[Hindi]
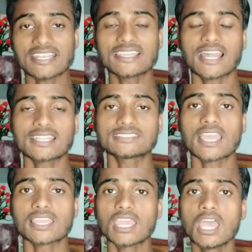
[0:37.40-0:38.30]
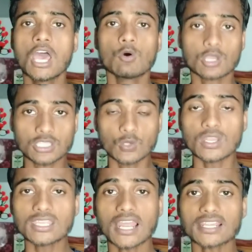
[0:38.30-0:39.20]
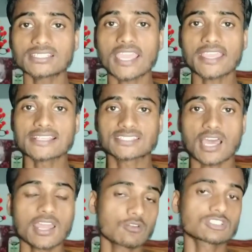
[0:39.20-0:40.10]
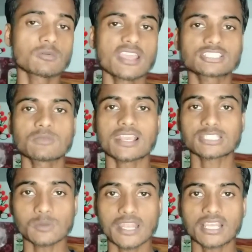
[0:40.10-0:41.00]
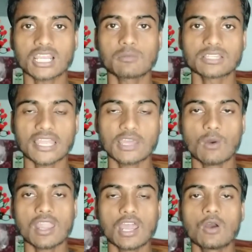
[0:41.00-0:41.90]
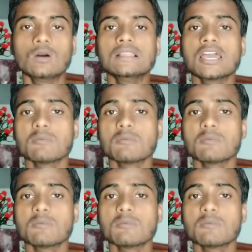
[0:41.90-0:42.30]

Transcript: नहीं काटे जाएंगे वो क्यों नहीं काटे जाएंगे सारा कुछ मैं इसमें एक्सप्लेन करके बताने वाला हूँ